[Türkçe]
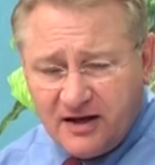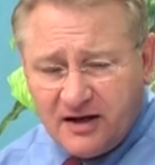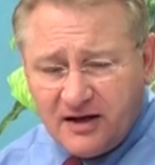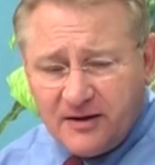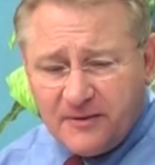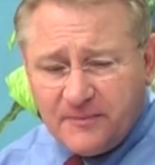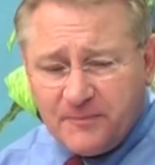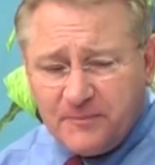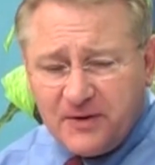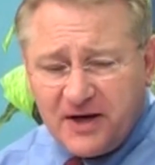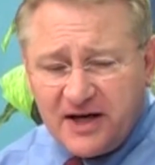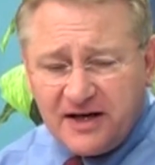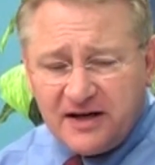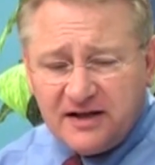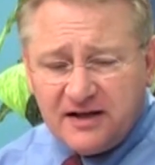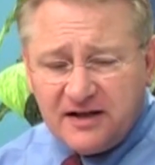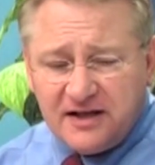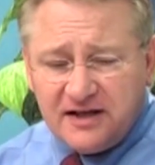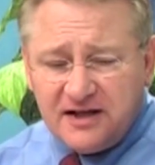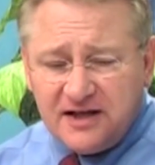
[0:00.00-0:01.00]

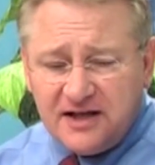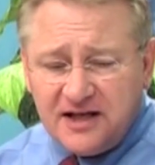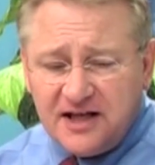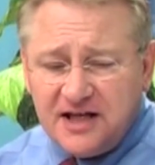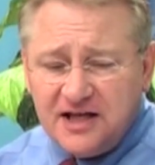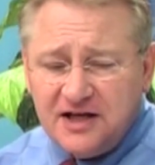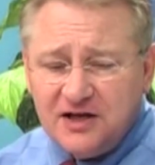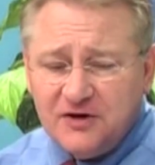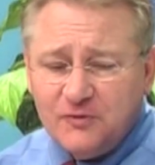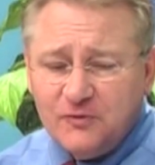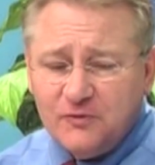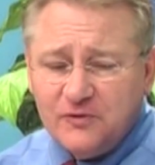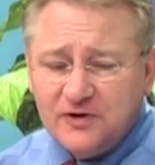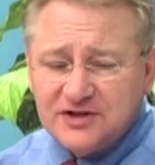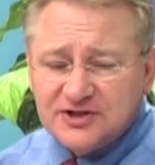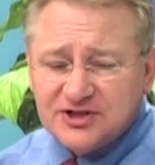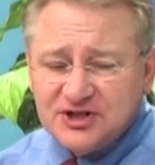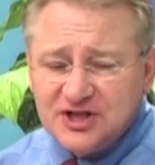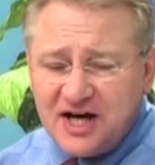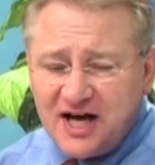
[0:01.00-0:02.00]
Yemeye, içmeye,
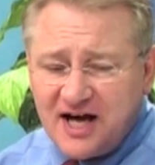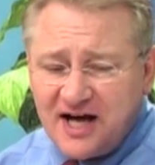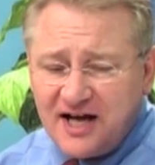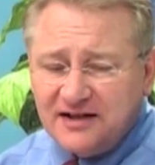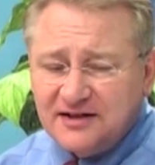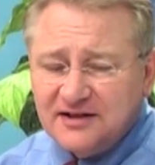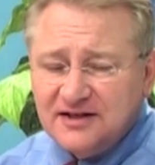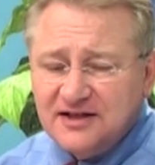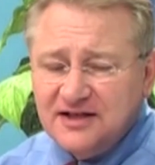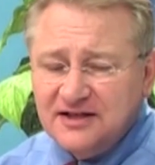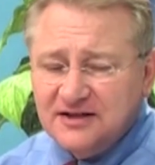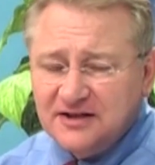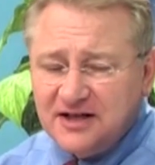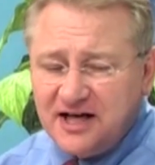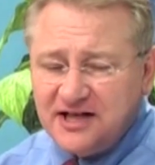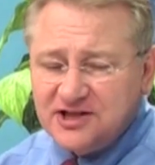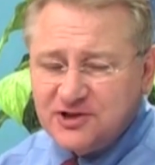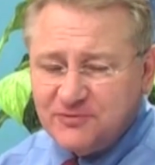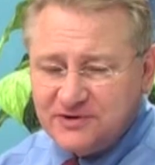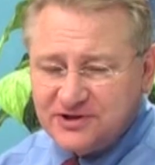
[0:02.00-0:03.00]
uyumaya,
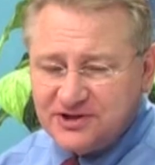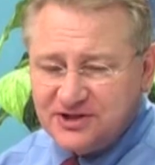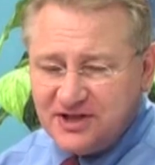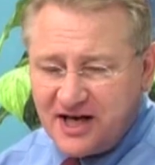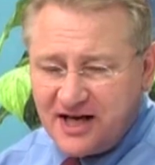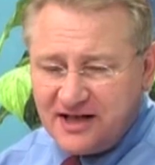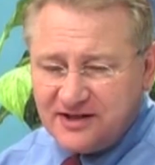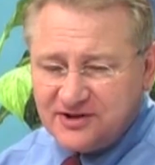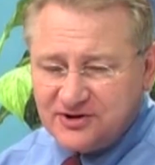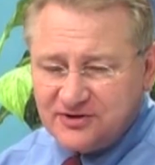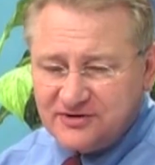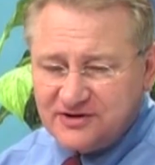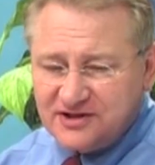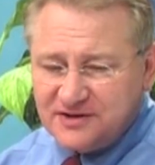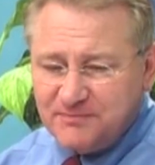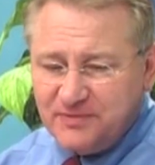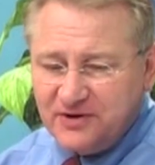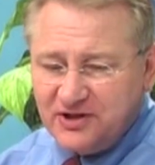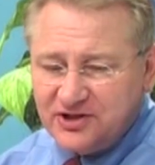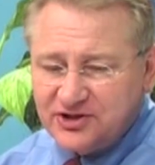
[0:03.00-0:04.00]
dinlenmeye
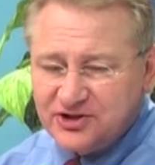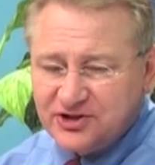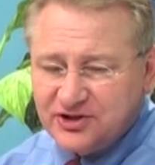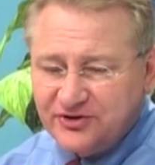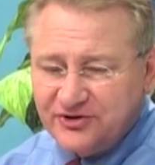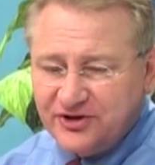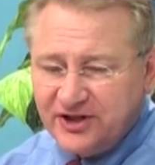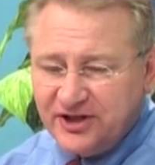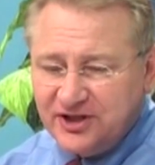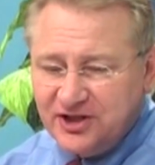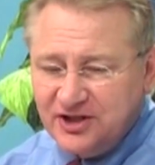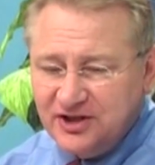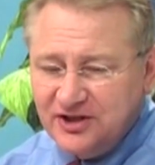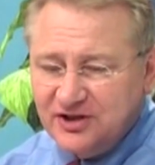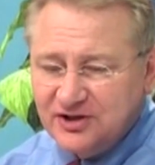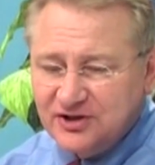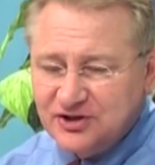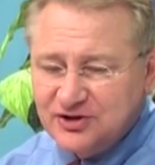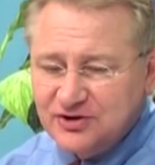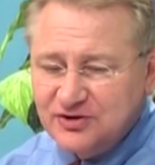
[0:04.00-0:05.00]
ihtiyacı olmayan biri
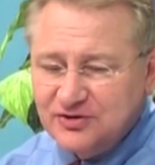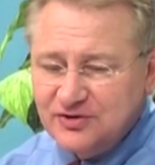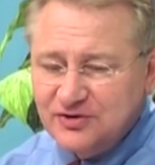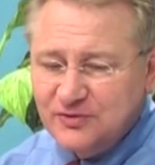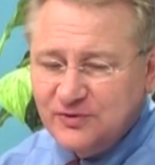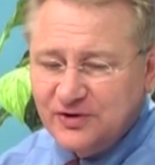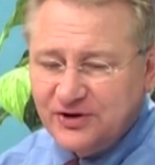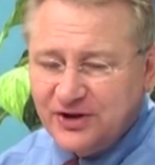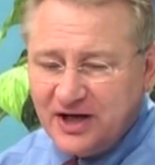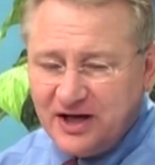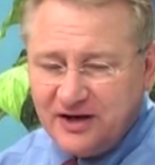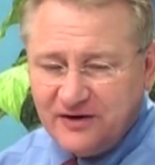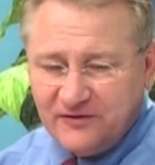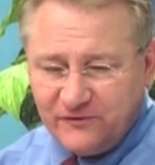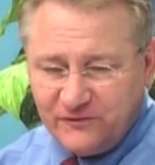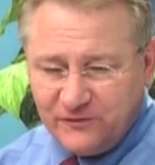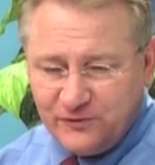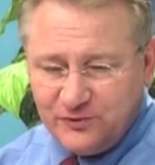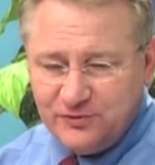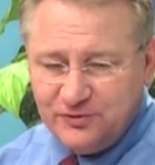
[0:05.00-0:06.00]
değildi.
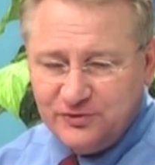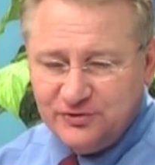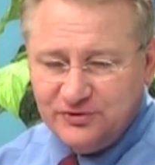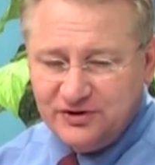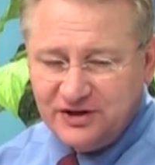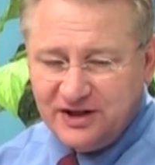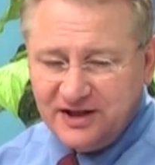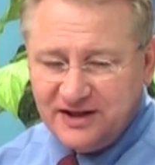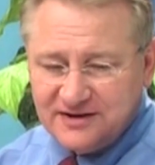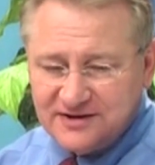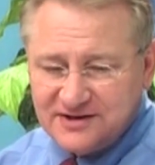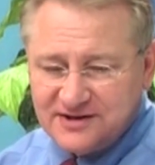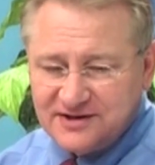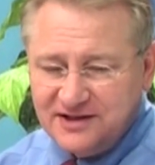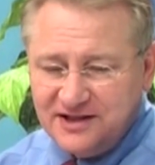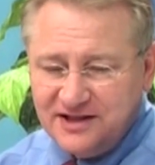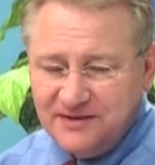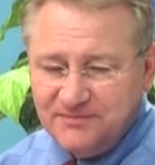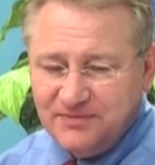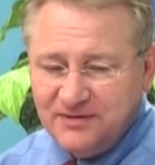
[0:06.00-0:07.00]
İlyas Tanrı'nın
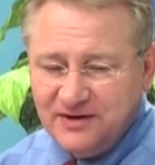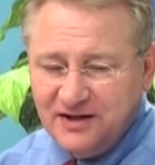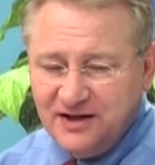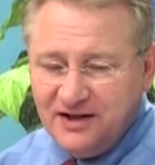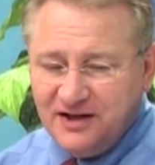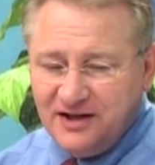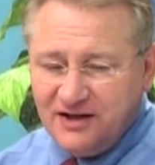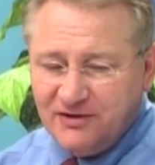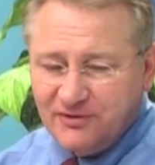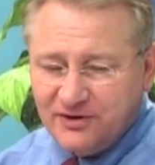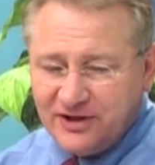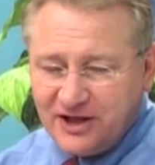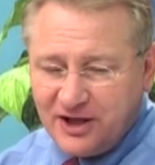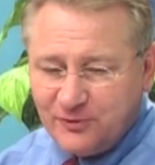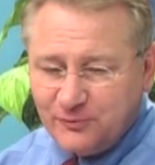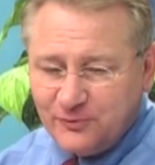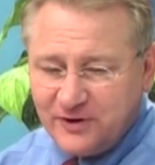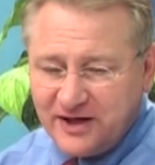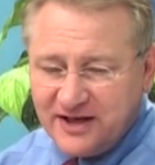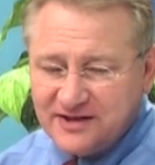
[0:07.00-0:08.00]
yargısından
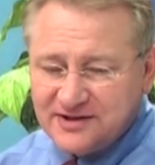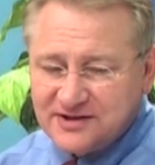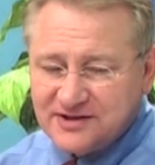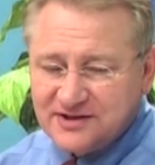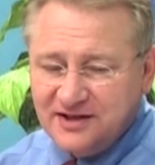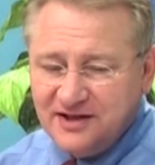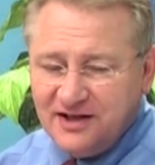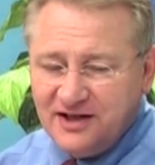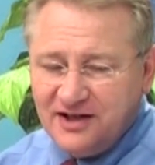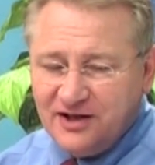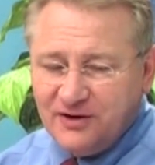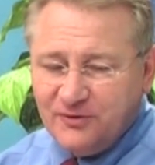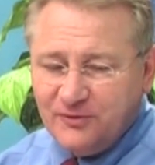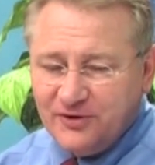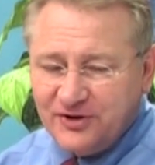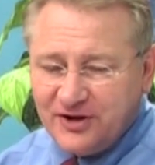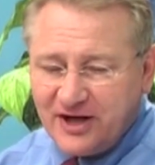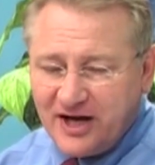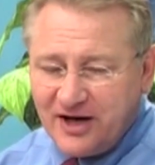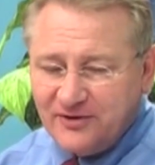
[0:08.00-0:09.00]
bağımsız olan biri
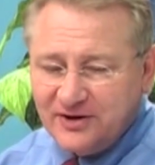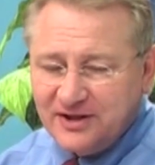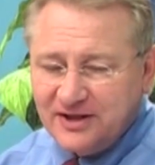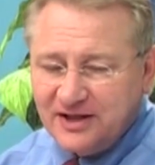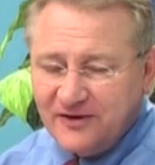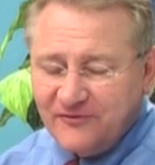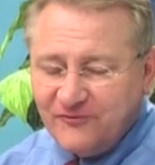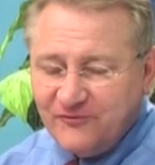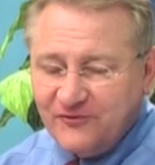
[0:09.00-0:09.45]
değildi.